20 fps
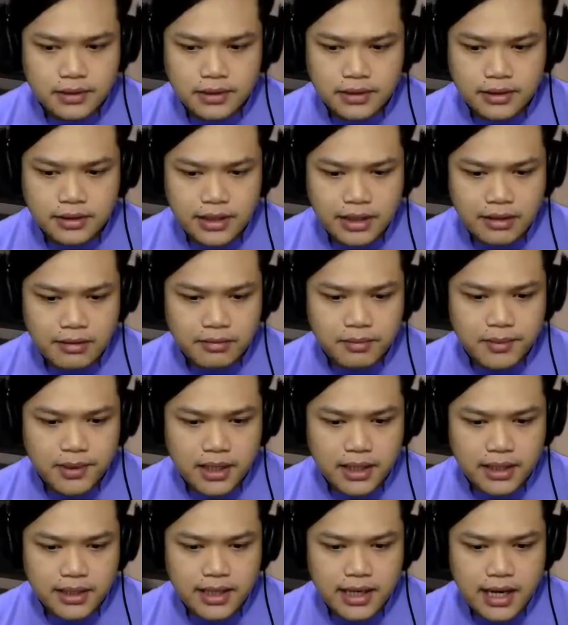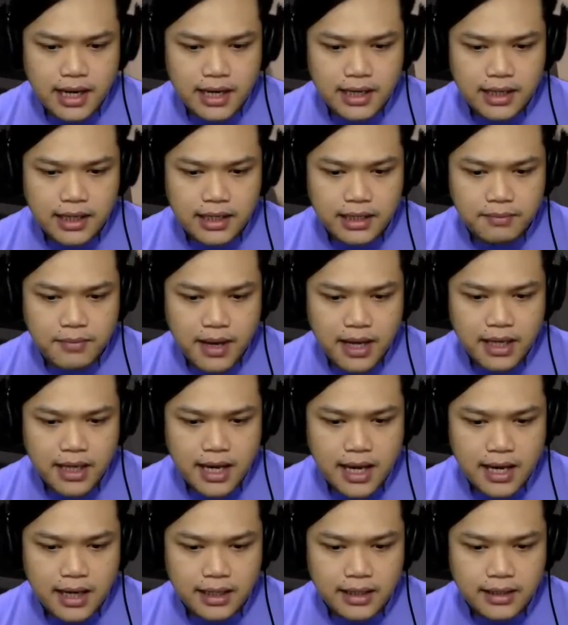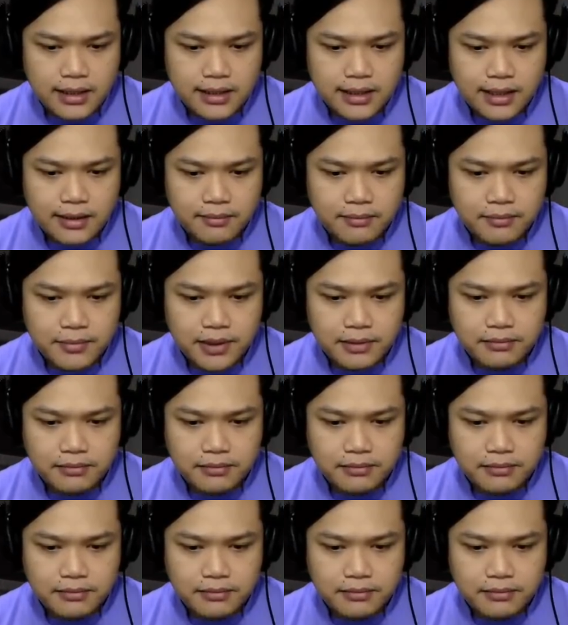Kita bekerja kali ini pagi hari jam